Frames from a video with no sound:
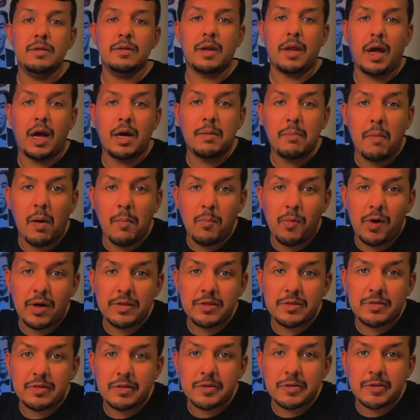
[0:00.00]
رغم
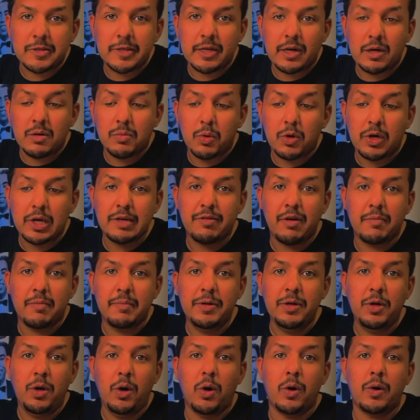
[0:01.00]
أمواج التنصير المخيفة
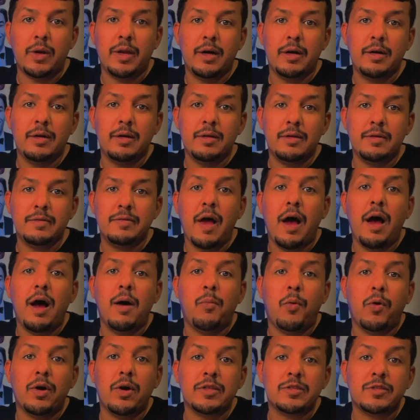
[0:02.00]
من حوله
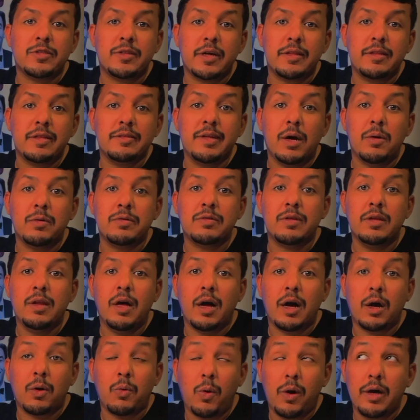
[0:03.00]
تعب وأجتهد دعوة
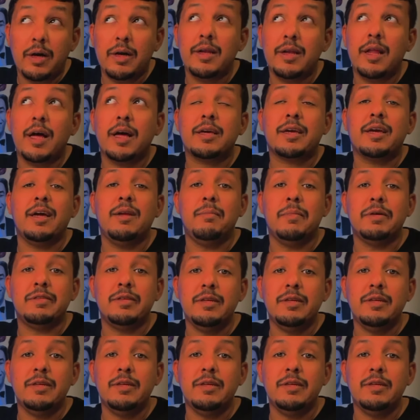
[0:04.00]
الحق وإعلاء كلمة